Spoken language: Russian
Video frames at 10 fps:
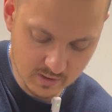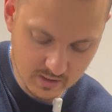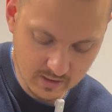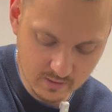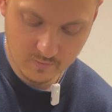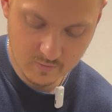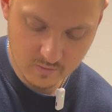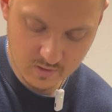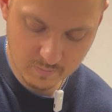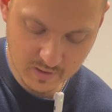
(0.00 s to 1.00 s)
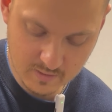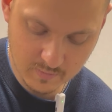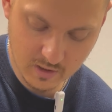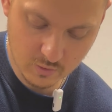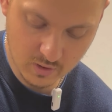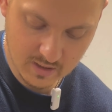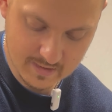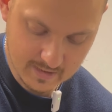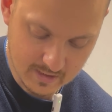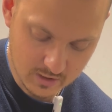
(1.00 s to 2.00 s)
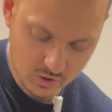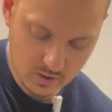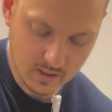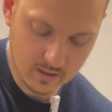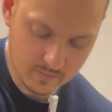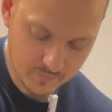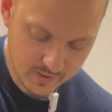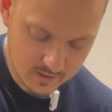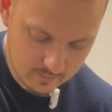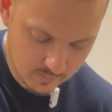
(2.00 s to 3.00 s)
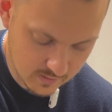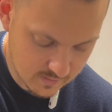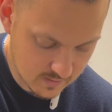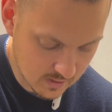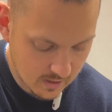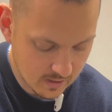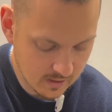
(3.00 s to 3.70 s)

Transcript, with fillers: бедра, спазмируя и сокращая эти мышцы.